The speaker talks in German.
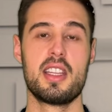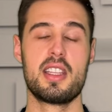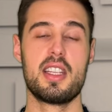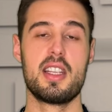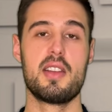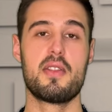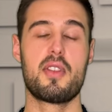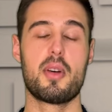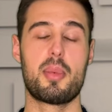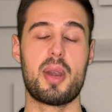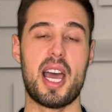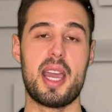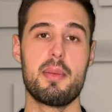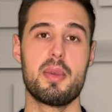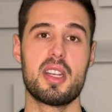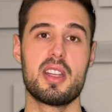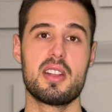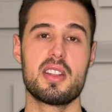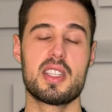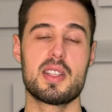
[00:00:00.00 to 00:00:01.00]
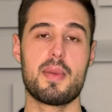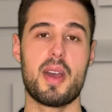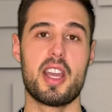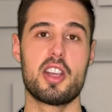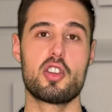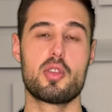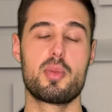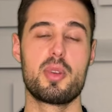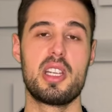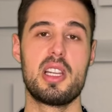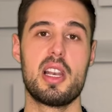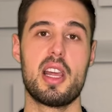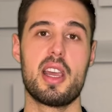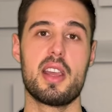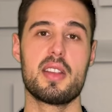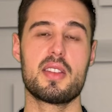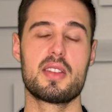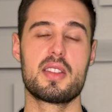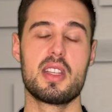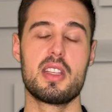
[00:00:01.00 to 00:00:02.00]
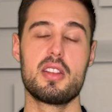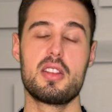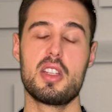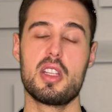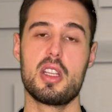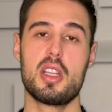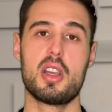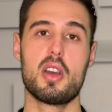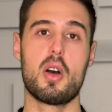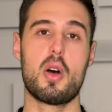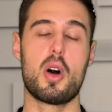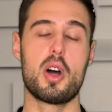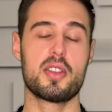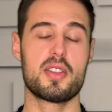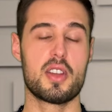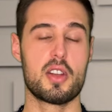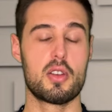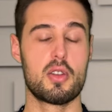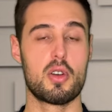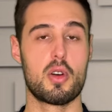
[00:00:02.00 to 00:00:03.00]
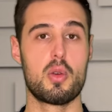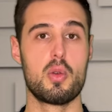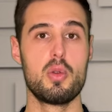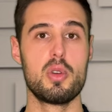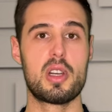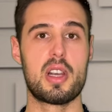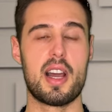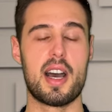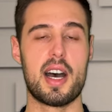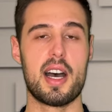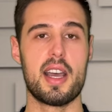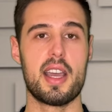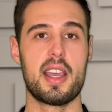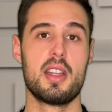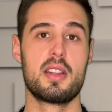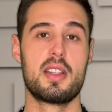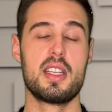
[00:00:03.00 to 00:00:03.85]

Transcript: Die verbleibenden zwei Spiele sind die Orte noch unklar.